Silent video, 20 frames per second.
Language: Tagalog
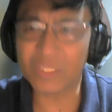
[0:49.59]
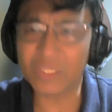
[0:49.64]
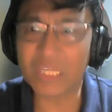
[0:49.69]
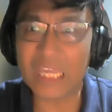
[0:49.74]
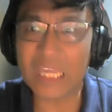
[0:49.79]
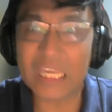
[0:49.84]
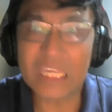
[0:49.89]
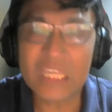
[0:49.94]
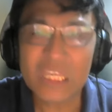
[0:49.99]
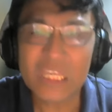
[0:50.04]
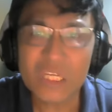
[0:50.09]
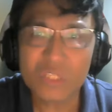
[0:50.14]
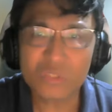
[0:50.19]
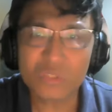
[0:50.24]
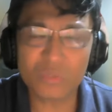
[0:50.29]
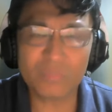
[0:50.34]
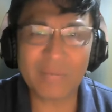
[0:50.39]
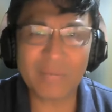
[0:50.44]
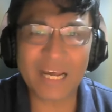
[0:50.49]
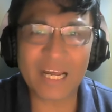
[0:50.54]
Okay.
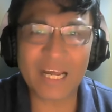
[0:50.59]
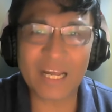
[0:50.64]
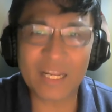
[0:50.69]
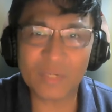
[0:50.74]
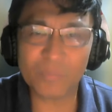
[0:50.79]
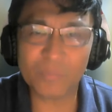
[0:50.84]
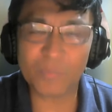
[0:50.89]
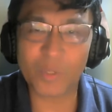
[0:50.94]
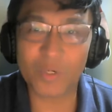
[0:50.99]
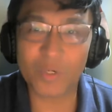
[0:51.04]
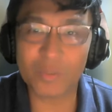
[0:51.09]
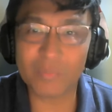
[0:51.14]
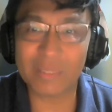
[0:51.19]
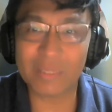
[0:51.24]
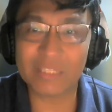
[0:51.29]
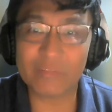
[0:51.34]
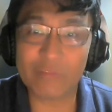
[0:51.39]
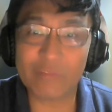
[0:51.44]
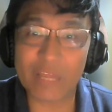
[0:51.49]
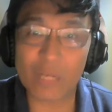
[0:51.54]
So mga ano po,
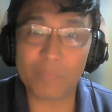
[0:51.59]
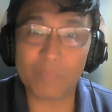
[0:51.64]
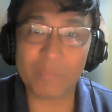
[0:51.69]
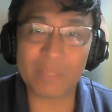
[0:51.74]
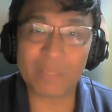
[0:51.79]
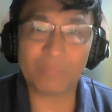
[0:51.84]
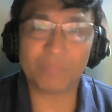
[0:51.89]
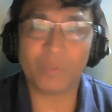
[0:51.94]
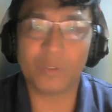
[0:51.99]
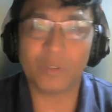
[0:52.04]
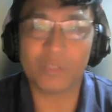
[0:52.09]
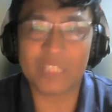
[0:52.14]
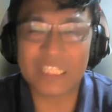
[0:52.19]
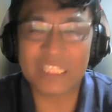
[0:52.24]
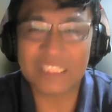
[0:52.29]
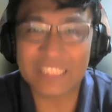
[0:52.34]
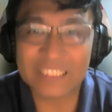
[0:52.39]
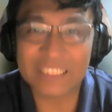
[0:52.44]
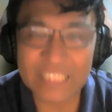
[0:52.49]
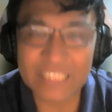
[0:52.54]
yung mga development po
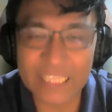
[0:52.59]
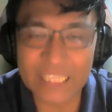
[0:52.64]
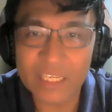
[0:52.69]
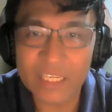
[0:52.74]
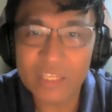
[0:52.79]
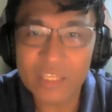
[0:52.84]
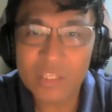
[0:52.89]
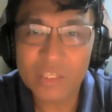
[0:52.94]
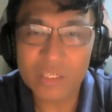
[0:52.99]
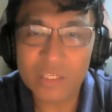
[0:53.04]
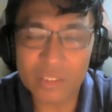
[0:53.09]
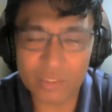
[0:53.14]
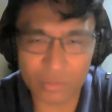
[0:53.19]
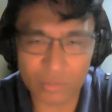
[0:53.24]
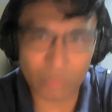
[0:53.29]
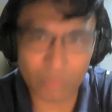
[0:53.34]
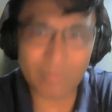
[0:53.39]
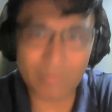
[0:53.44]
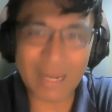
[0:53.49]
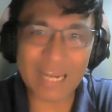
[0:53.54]
recently,
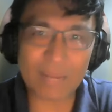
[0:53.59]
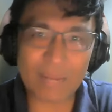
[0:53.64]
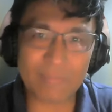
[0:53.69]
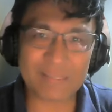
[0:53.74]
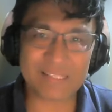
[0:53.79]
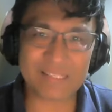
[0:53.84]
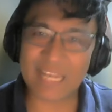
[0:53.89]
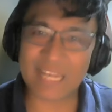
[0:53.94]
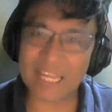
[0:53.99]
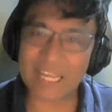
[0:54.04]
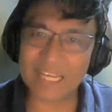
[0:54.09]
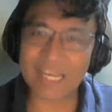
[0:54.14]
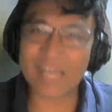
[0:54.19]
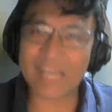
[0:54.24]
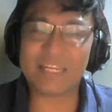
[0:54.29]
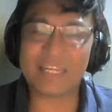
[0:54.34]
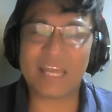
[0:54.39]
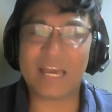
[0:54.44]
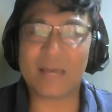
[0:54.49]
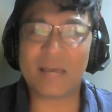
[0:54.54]
lumalabas
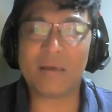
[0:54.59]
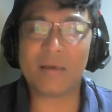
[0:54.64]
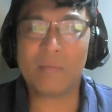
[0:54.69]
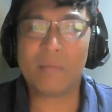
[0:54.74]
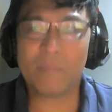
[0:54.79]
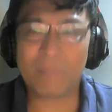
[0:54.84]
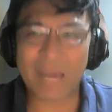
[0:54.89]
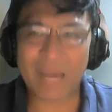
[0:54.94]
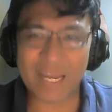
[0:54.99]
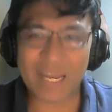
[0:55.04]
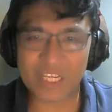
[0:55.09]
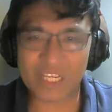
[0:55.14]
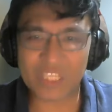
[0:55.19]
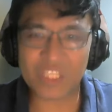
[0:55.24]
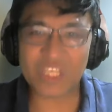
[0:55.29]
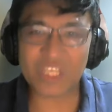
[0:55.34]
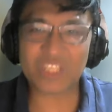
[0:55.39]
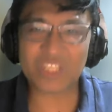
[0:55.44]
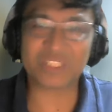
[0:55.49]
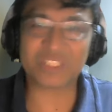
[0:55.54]
talaga na
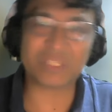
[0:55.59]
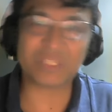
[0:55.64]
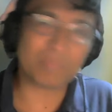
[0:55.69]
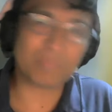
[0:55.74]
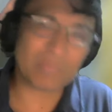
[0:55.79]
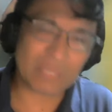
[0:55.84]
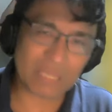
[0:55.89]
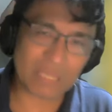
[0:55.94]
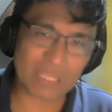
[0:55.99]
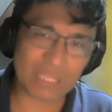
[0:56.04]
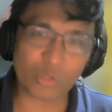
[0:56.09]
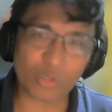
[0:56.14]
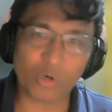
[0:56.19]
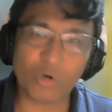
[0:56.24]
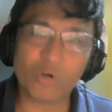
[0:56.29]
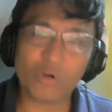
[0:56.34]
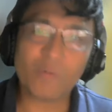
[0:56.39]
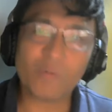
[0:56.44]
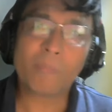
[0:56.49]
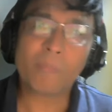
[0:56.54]
parang initiative
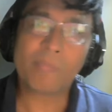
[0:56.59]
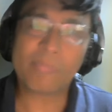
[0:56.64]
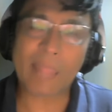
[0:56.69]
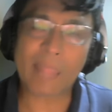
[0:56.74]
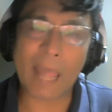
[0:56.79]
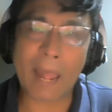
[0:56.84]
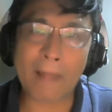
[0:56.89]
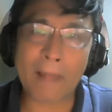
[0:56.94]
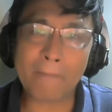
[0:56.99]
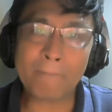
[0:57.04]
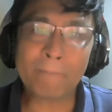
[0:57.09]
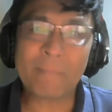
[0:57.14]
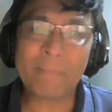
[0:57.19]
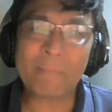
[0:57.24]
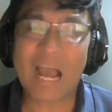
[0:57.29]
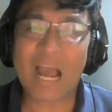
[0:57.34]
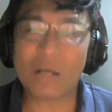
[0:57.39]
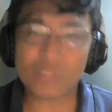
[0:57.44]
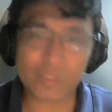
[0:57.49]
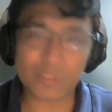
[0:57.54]
ito ng
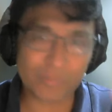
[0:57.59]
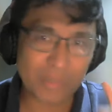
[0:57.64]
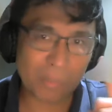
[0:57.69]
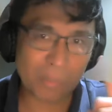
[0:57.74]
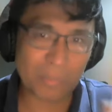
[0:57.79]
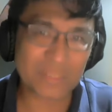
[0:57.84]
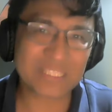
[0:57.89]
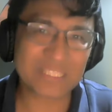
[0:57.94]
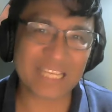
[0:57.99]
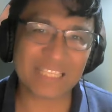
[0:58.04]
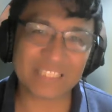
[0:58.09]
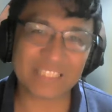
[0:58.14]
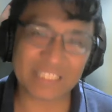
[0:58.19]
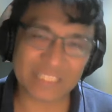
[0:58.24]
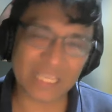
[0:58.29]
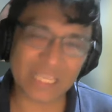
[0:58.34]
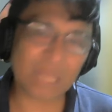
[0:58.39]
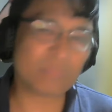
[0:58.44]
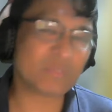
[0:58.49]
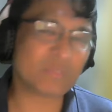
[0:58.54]
House of
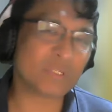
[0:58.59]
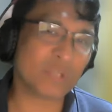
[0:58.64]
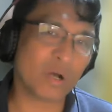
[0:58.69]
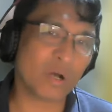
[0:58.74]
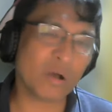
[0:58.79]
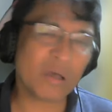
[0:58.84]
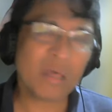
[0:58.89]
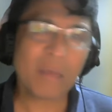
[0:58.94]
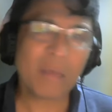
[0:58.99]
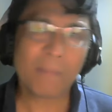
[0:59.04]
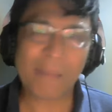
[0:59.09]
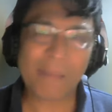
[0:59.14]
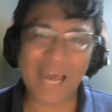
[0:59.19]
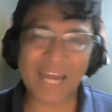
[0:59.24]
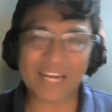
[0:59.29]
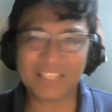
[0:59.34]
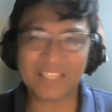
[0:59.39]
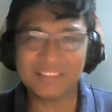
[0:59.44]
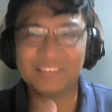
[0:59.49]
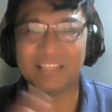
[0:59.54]
Representatives, no?
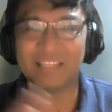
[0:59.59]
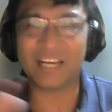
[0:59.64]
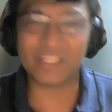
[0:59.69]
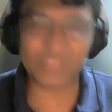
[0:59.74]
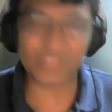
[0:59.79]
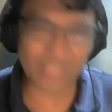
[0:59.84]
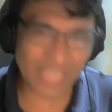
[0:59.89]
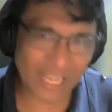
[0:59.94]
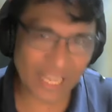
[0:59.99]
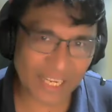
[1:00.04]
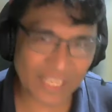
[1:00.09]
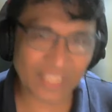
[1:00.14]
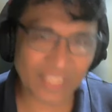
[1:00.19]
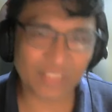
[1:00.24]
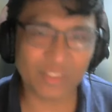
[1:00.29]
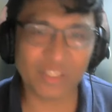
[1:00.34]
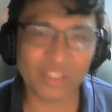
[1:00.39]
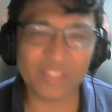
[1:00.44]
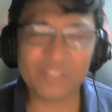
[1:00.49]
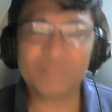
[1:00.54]
parang ano lang
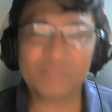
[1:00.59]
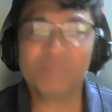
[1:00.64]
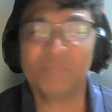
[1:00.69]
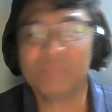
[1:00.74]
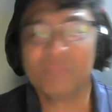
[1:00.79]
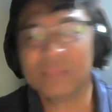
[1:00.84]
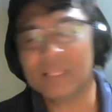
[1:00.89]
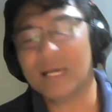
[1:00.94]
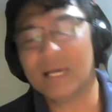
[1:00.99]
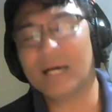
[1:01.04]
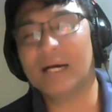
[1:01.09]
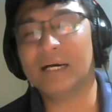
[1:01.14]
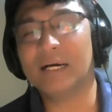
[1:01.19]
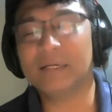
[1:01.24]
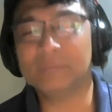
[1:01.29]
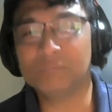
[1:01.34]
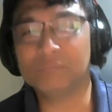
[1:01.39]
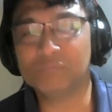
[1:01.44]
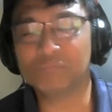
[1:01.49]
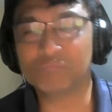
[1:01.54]
eh, no?
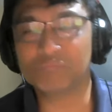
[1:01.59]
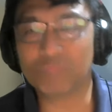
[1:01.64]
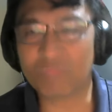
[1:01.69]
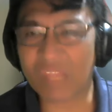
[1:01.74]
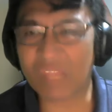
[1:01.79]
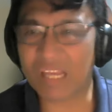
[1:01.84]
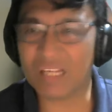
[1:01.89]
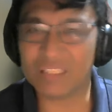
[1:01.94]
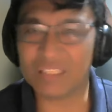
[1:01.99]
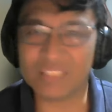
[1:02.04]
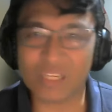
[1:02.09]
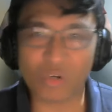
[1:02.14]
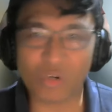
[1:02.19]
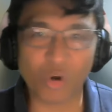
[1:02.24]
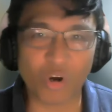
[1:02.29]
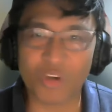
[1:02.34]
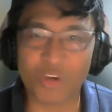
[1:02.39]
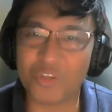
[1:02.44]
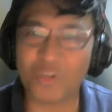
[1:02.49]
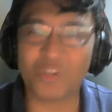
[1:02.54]
Na, na
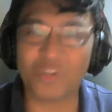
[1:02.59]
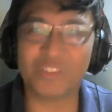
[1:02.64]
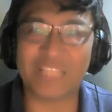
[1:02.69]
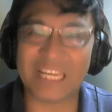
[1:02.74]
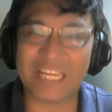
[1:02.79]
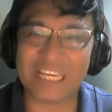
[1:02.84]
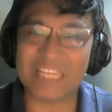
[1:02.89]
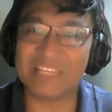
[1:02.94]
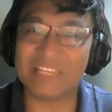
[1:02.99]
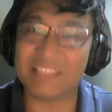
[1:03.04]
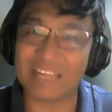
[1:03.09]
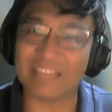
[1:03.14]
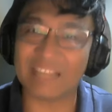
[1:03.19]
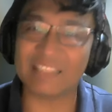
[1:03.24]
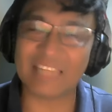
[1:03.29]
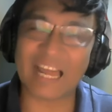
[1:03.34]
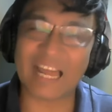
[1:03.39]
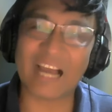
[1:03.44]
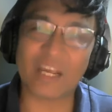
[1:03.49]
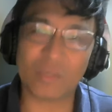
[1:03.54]
nagoyo,
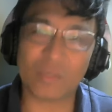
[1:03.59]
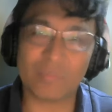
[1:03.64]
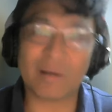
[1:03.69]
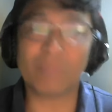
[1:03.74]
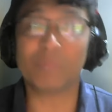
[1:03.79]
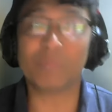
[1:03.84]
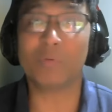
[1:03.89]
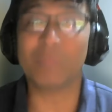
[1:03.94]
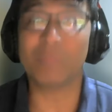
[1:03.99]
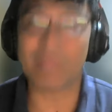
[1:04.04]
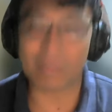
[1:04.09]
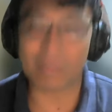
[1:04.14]
nalinlang lang yung mga